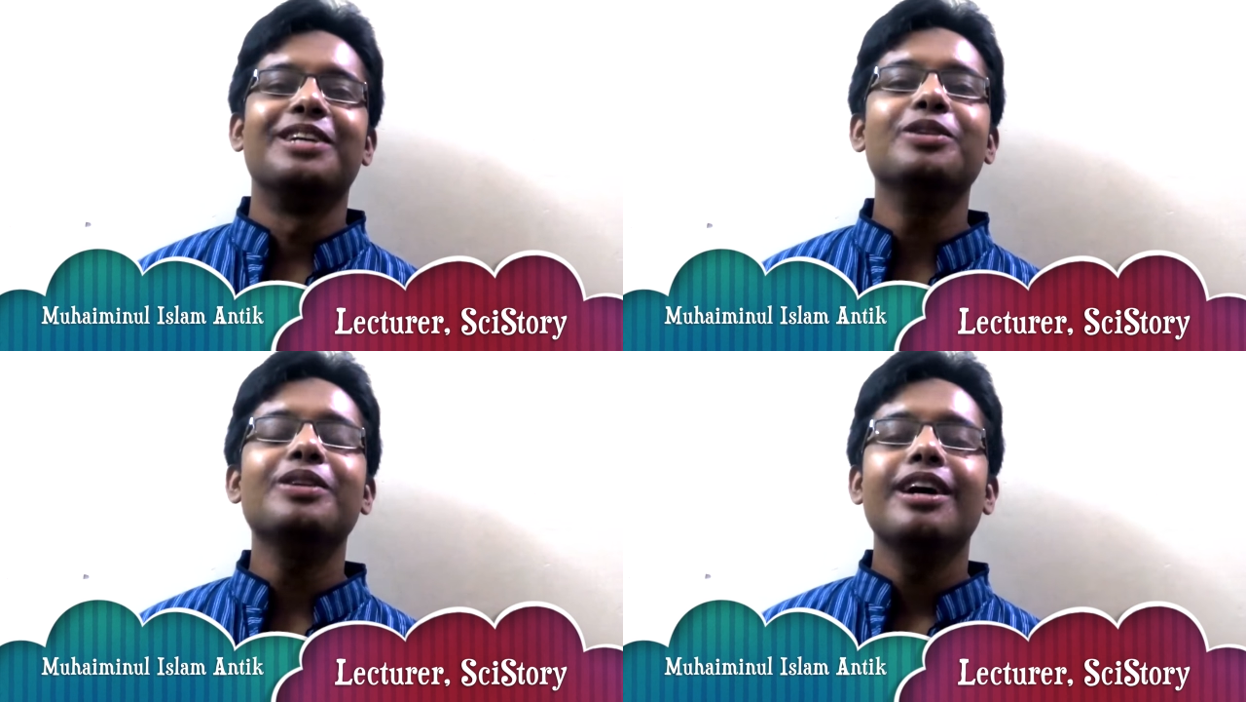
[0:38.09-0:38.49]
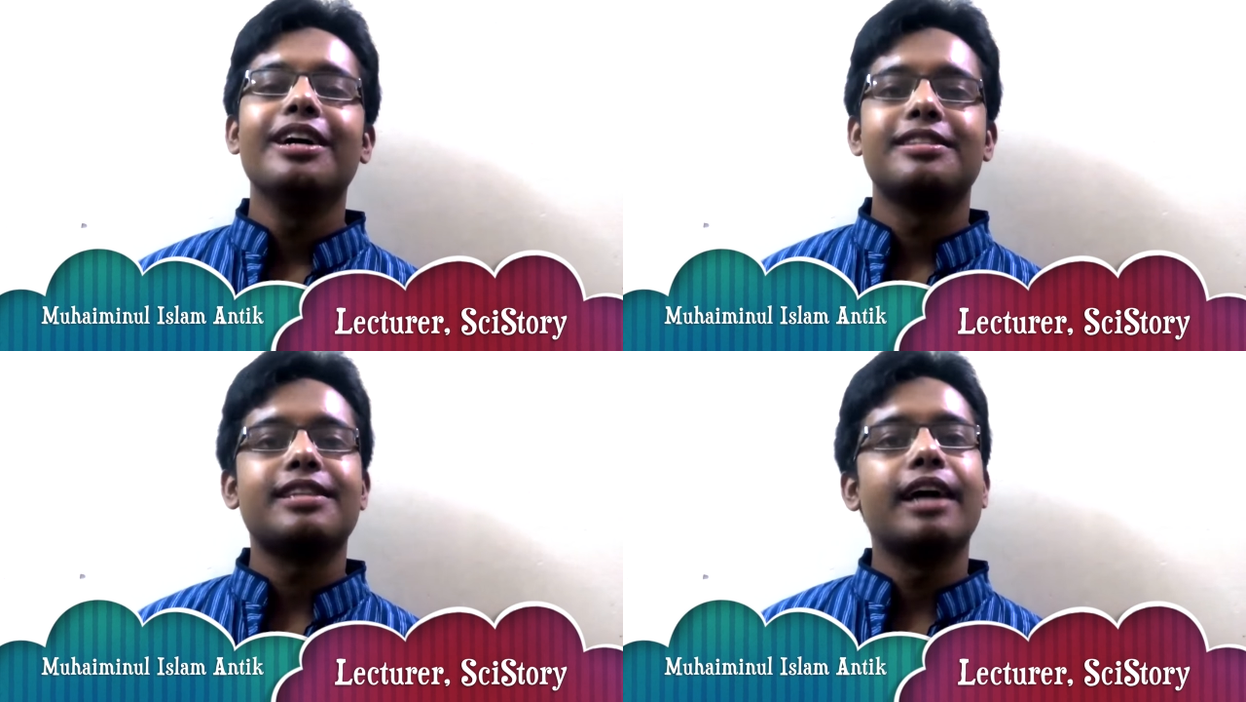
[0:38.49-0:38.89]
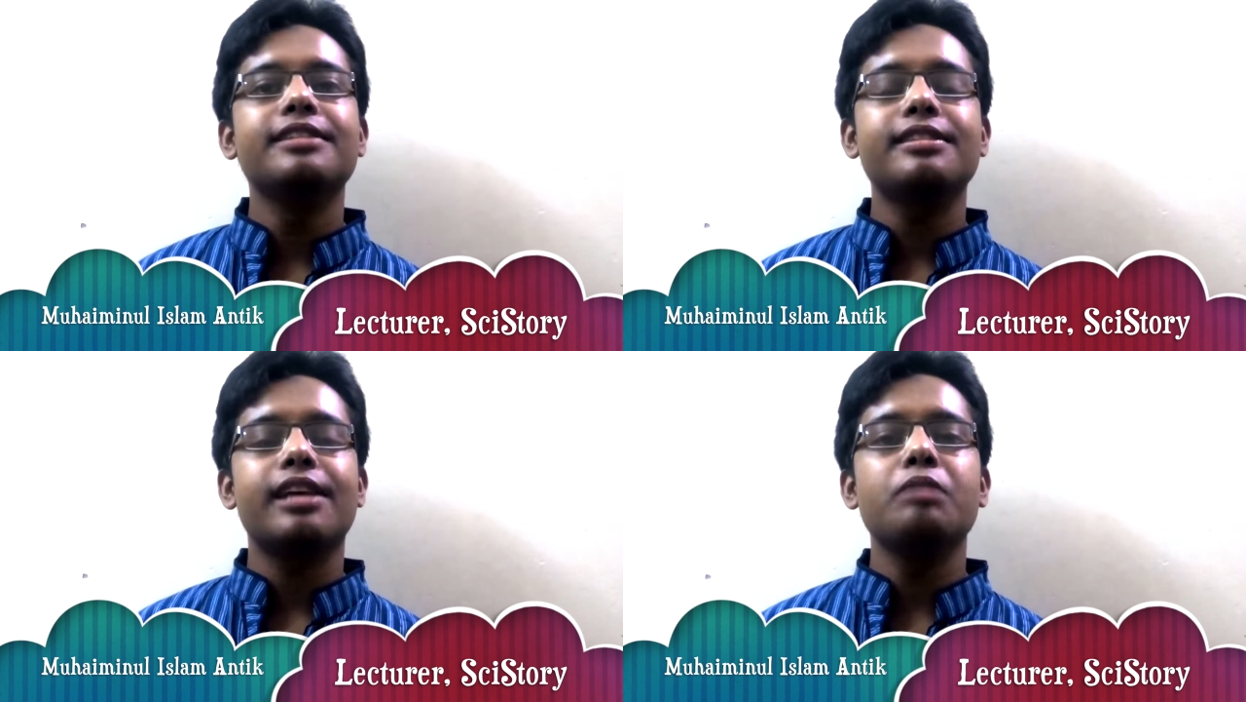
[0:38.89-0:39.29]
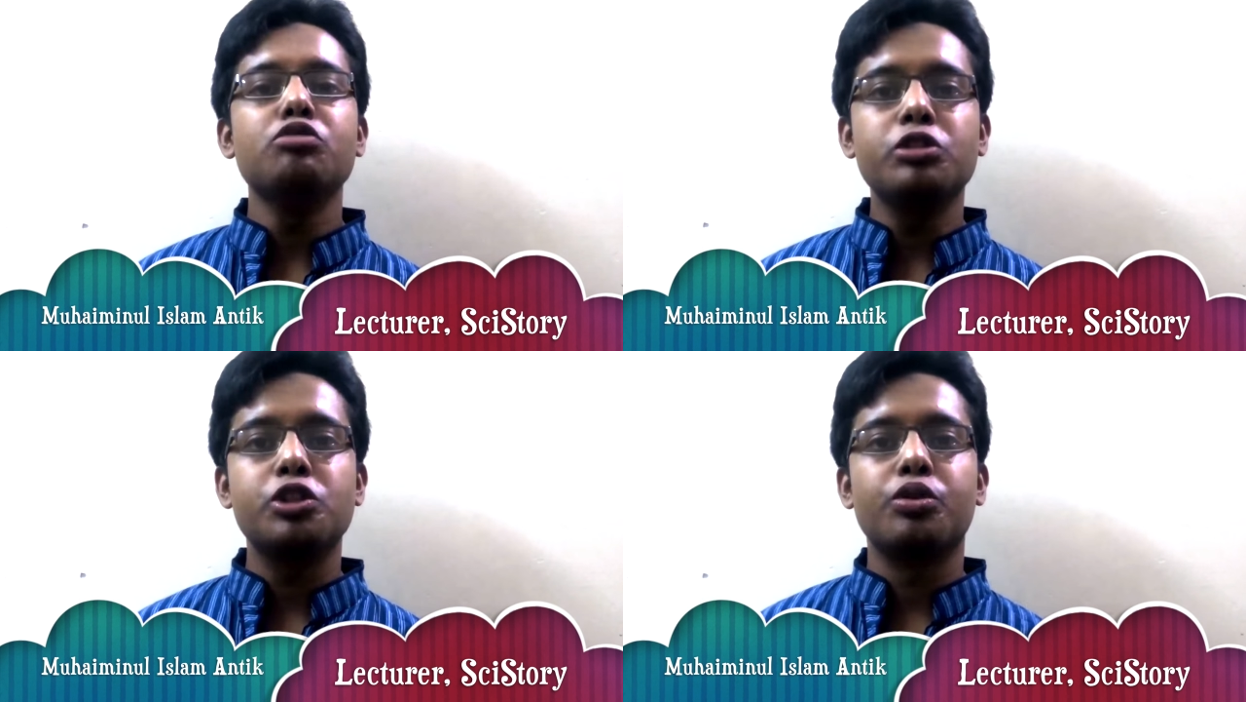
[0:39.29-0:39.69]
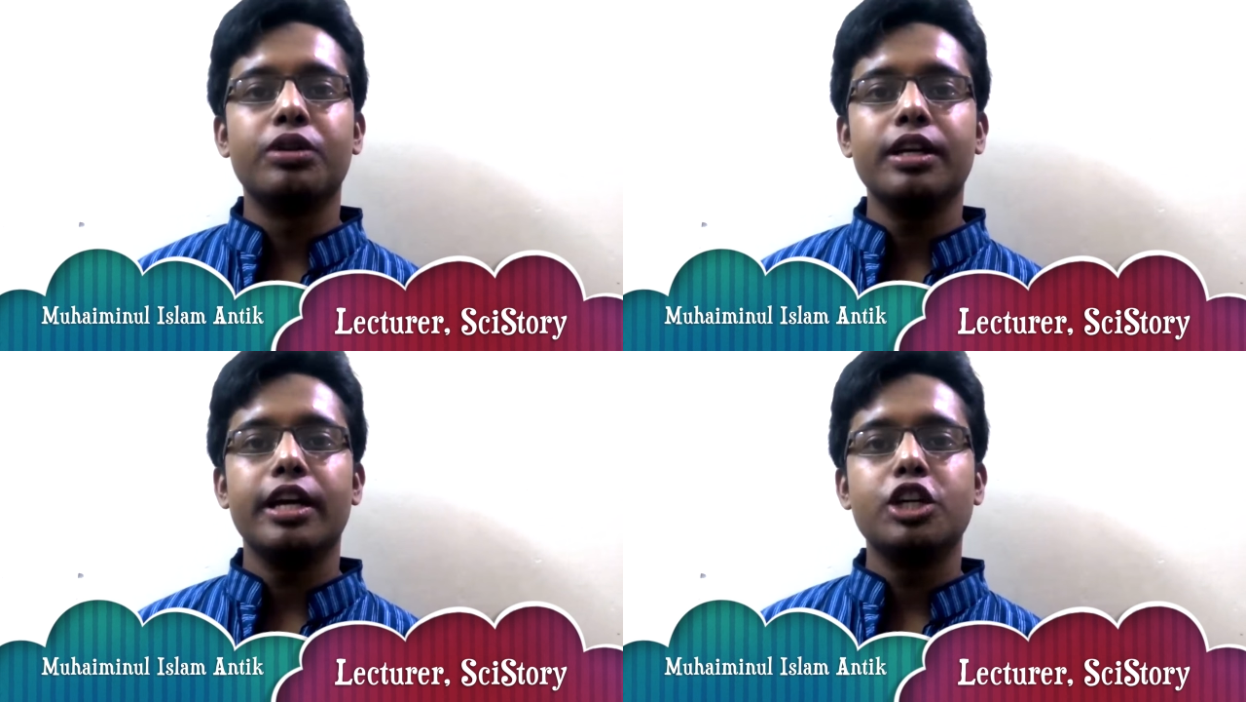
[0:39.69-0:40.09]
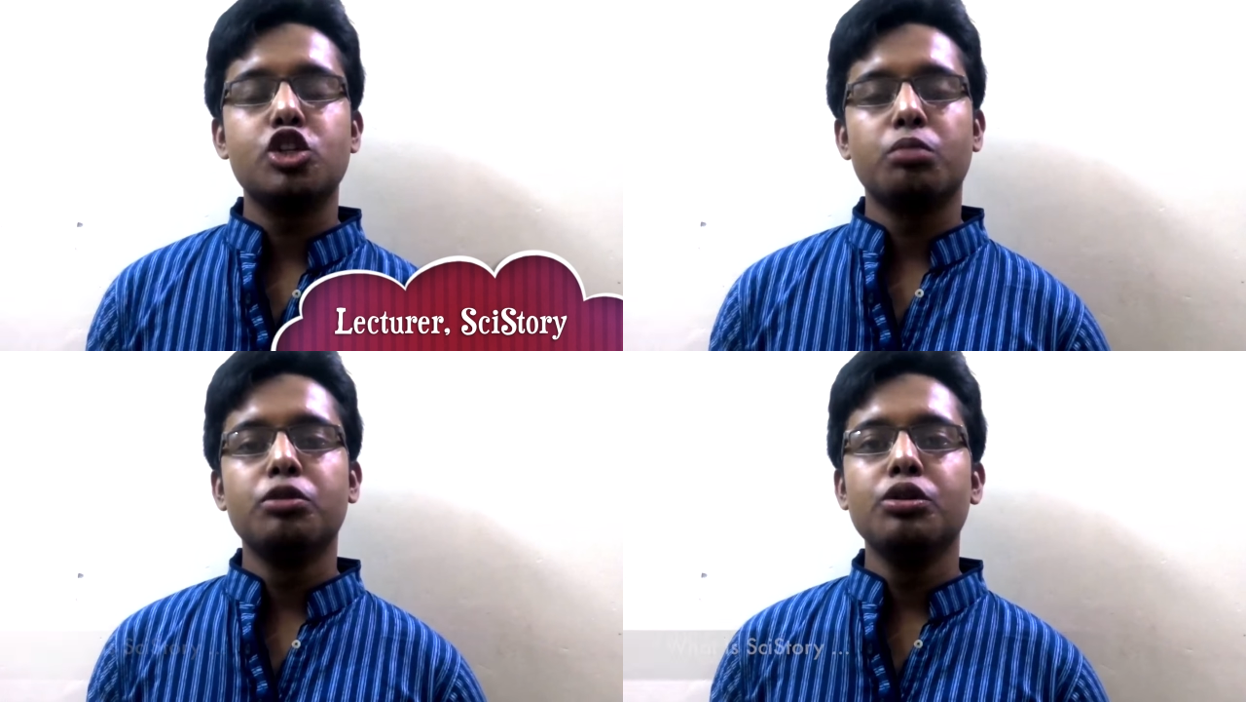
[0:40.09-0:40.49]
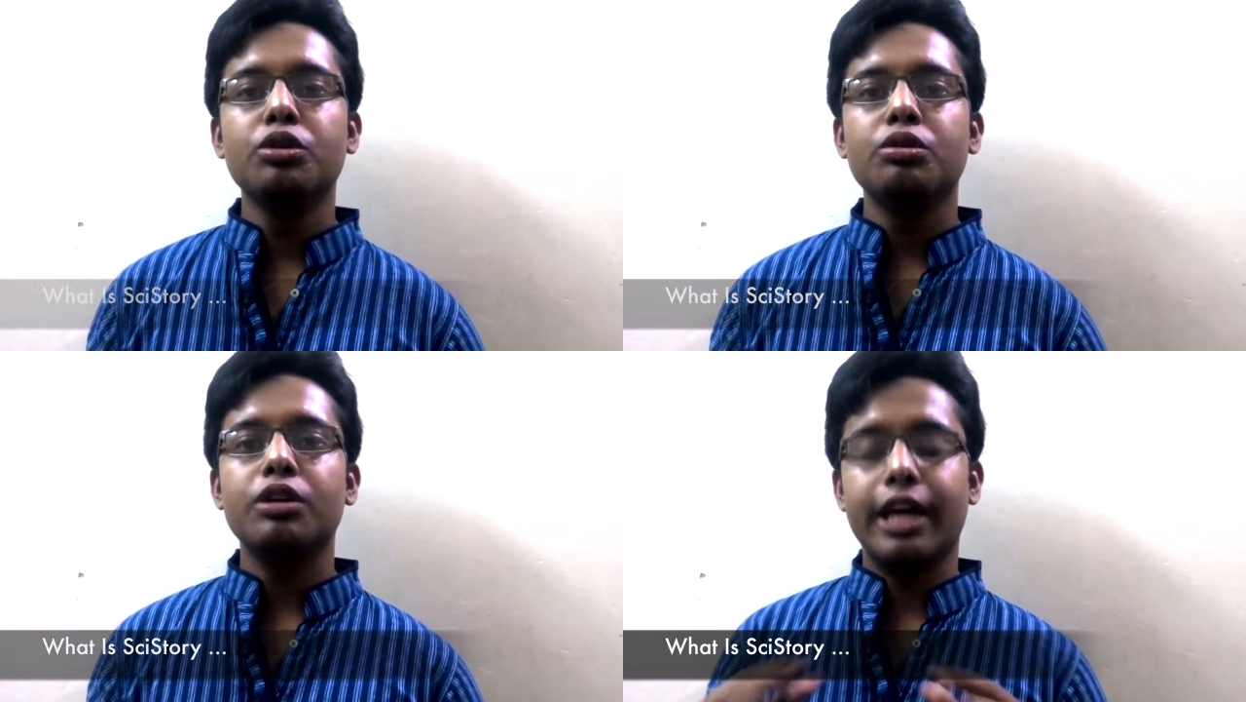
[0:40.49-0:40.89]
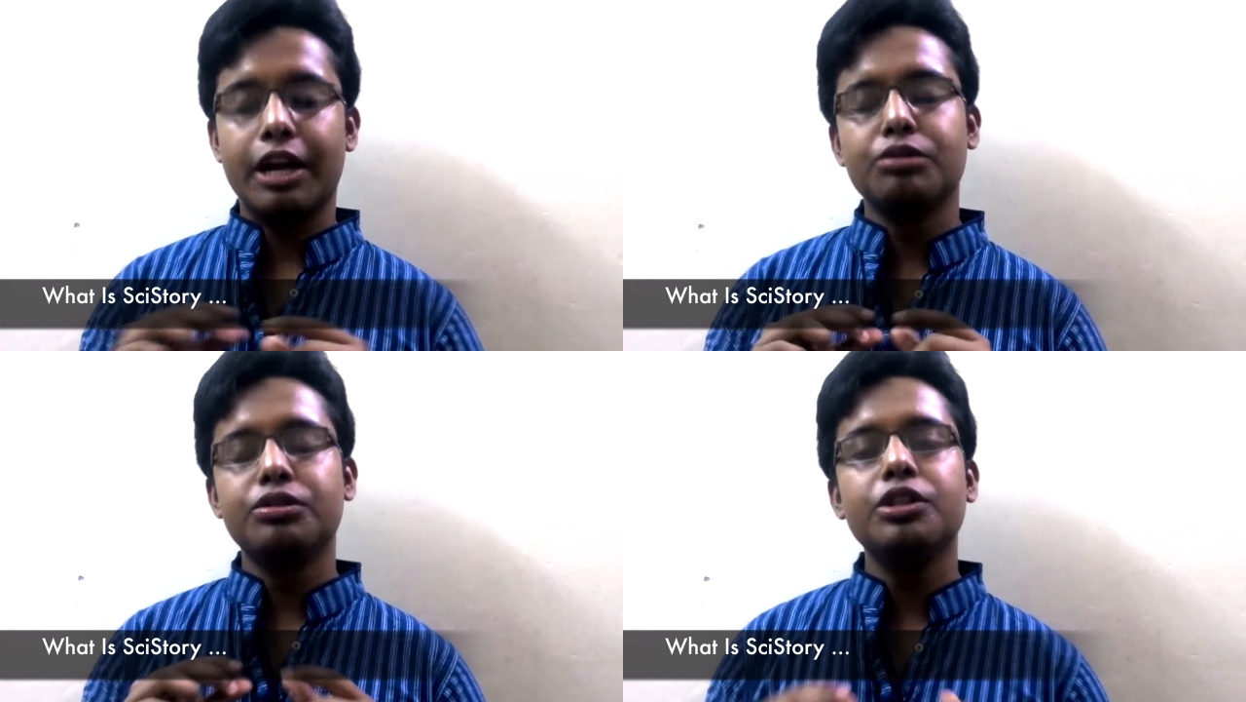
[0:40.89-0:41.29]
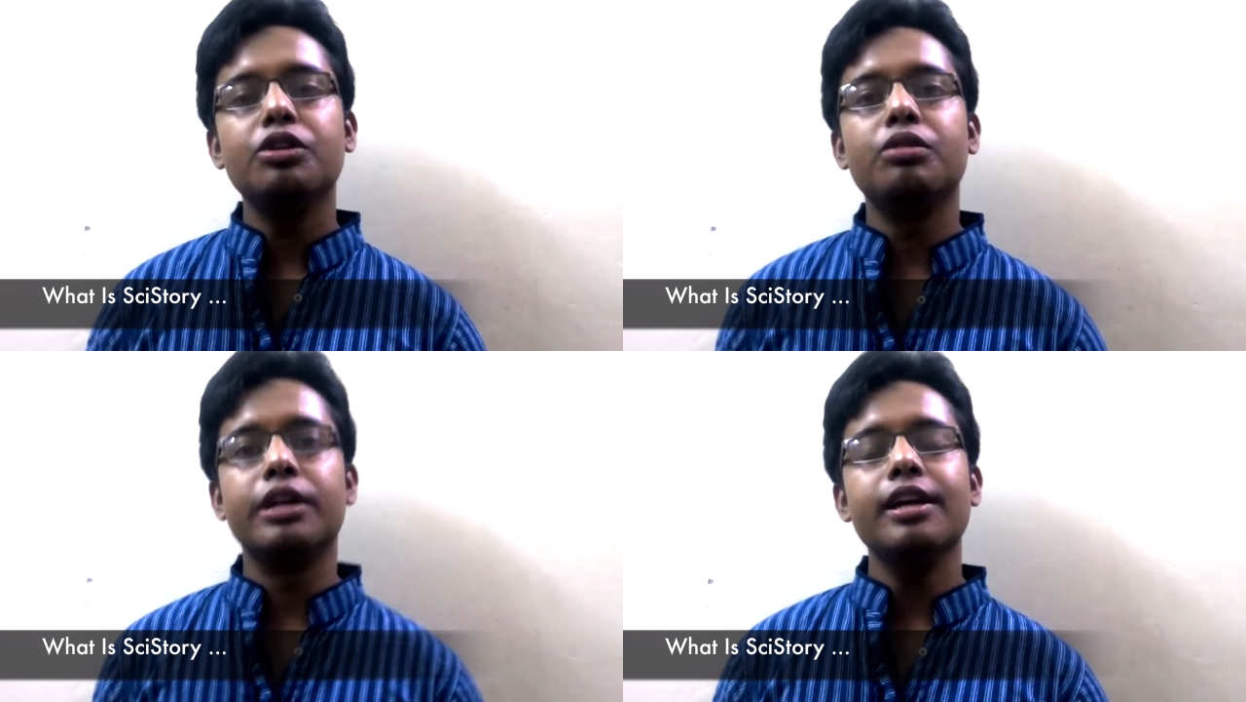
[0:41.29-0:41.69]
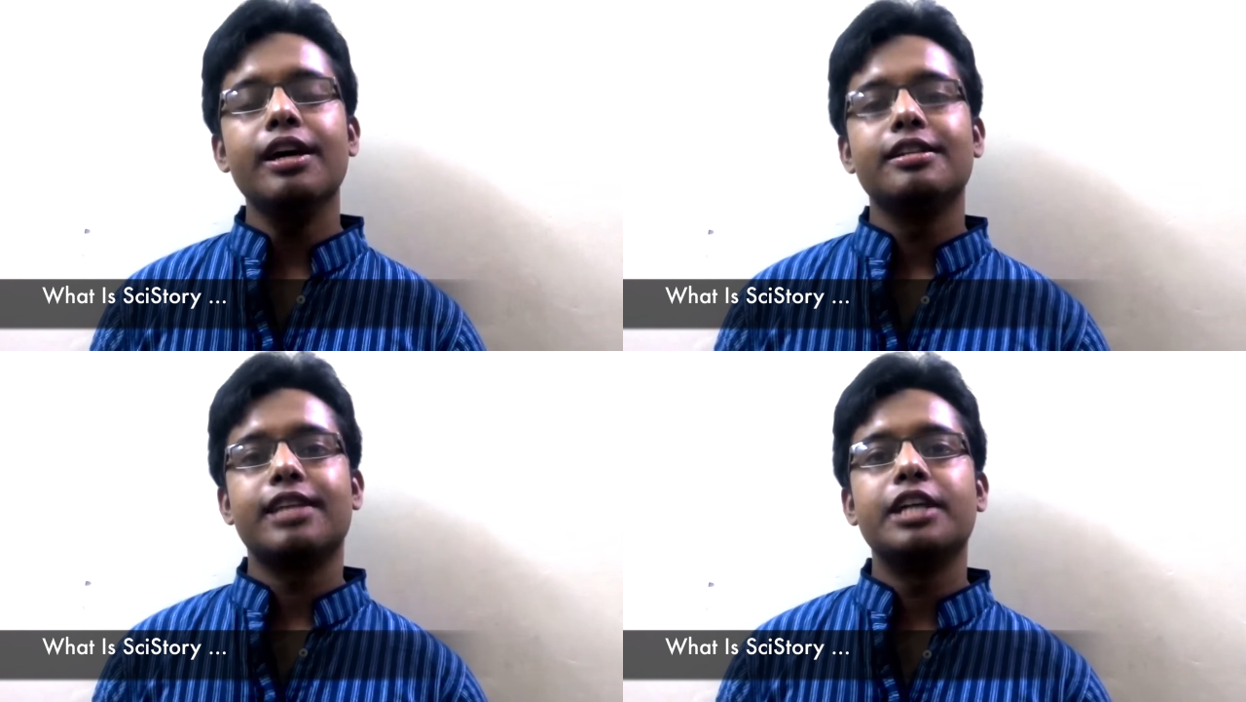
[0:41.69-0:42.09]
যাই হোক সায়েন্স এবং স্টোরি এই শব্দ দুটোকে একত্রিত করে